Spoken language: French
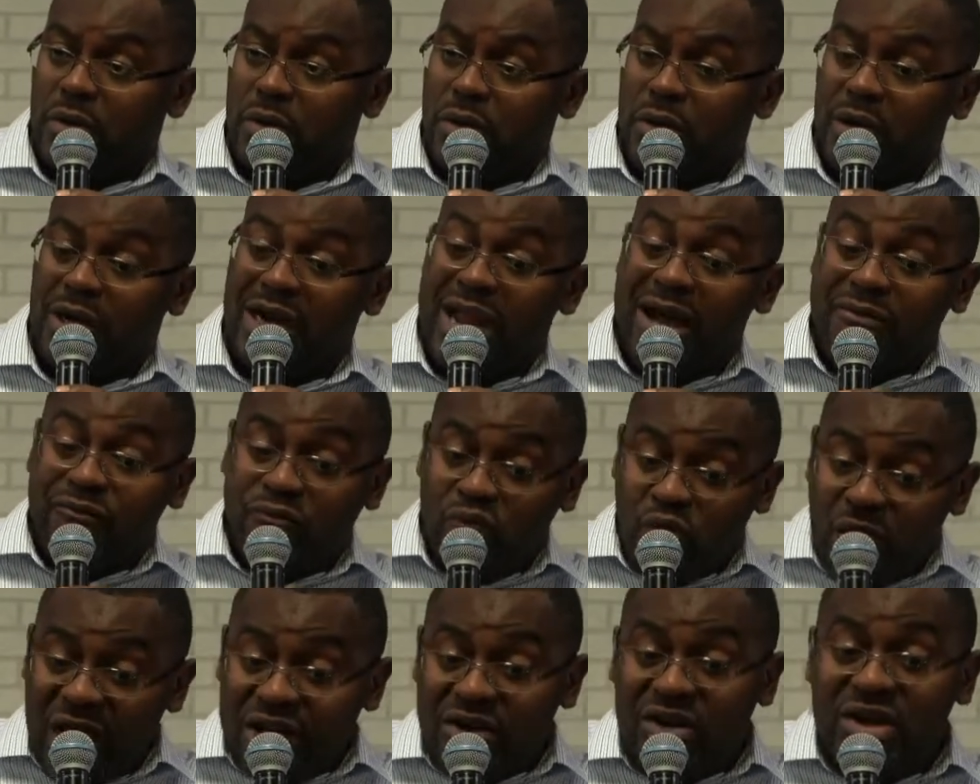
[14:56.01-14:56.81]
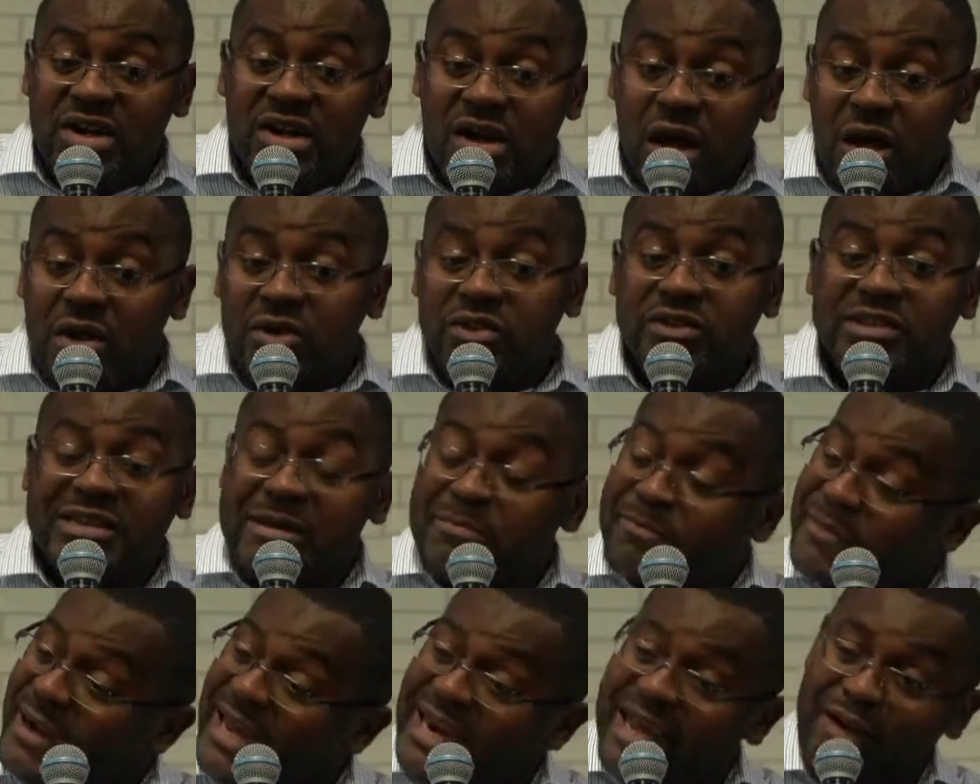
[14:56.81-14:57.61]
La voix d'un ange, ce n'est
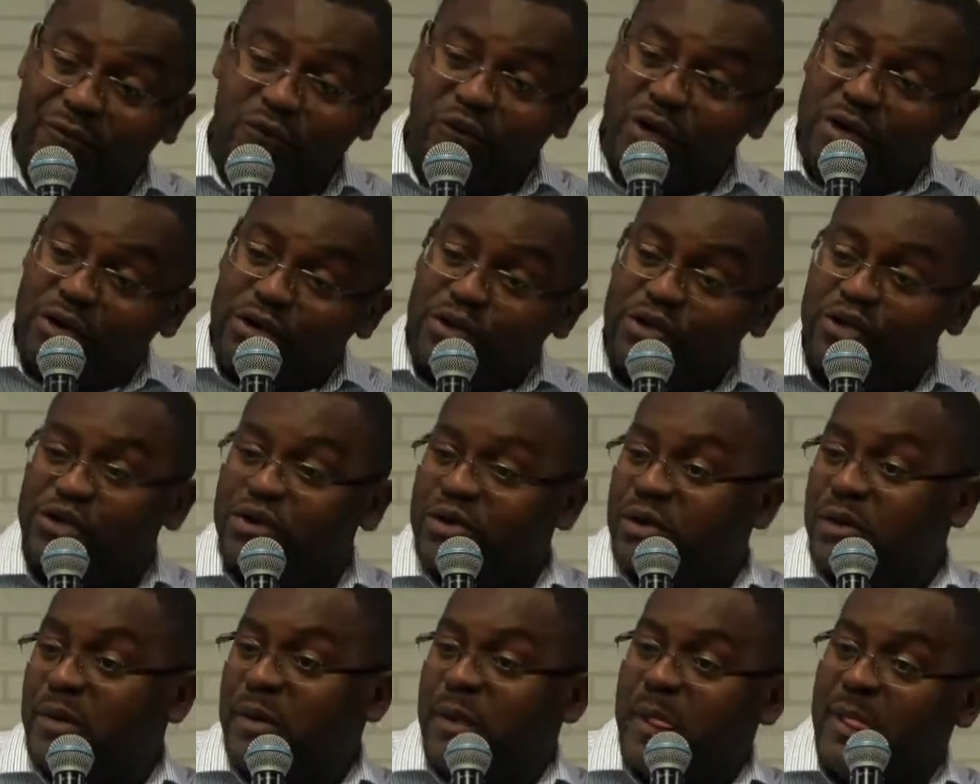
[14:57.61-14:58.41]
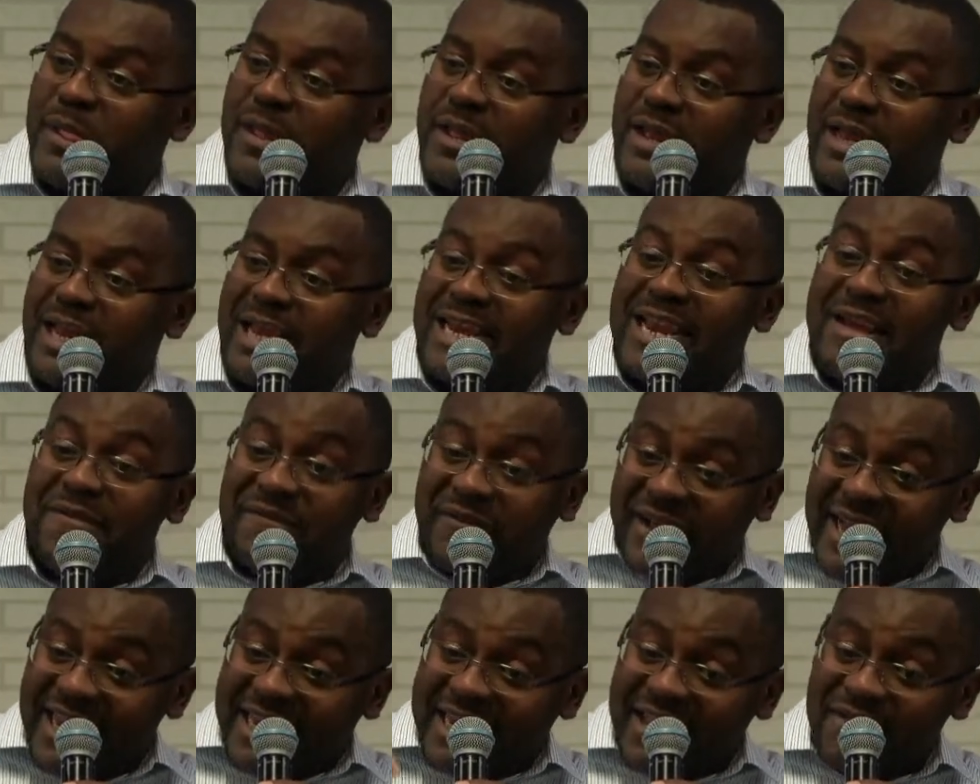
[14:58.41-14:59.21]
pas la voix de Dieu. Il est
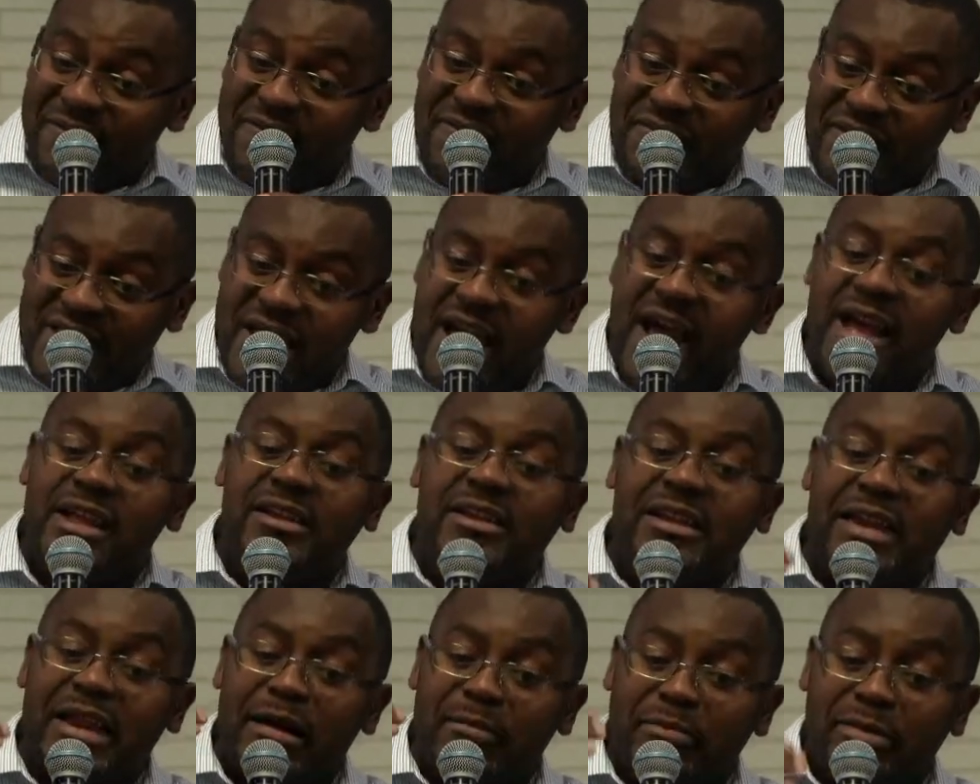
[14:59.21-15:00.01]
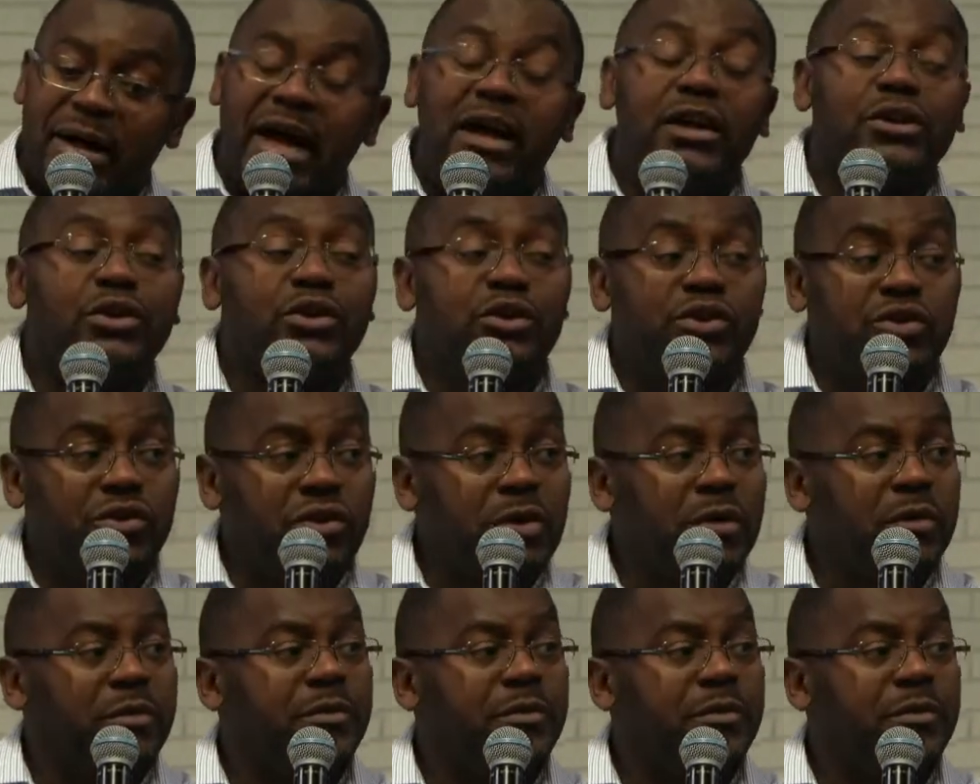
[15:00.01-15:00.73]
vrai qu'il vient de la part de Dieu.